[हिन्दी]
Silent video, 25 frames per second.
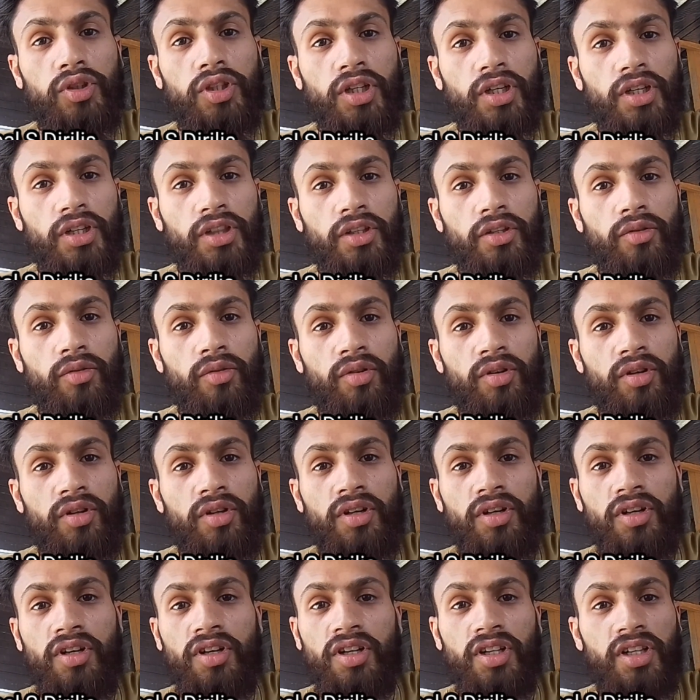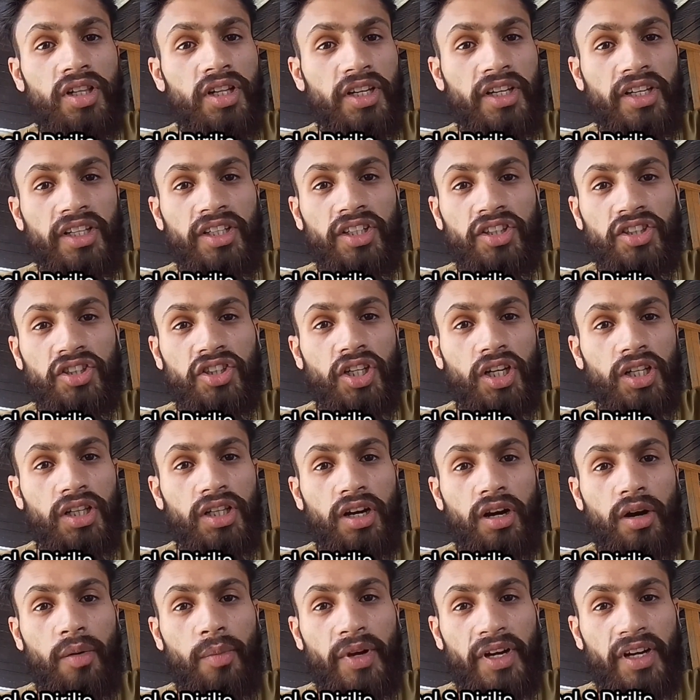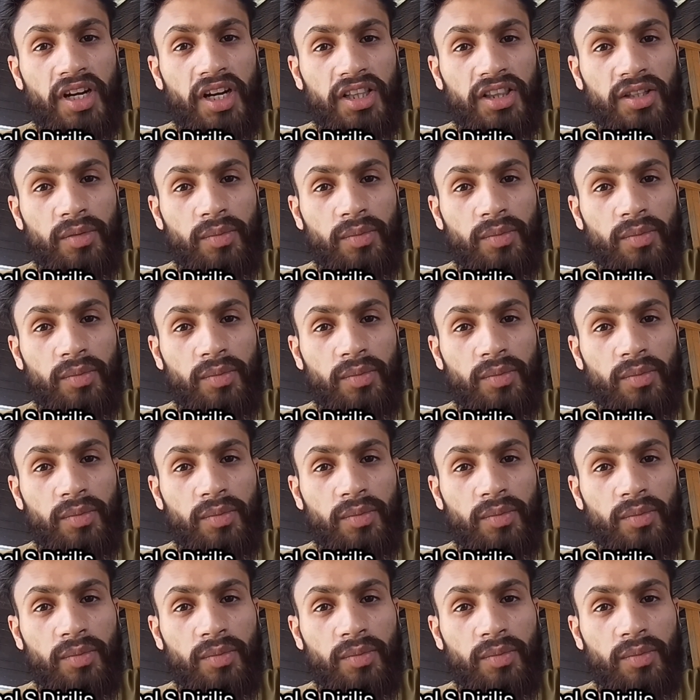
लेकिन इन हमें ख़त्म नहीं कर पाओगे हम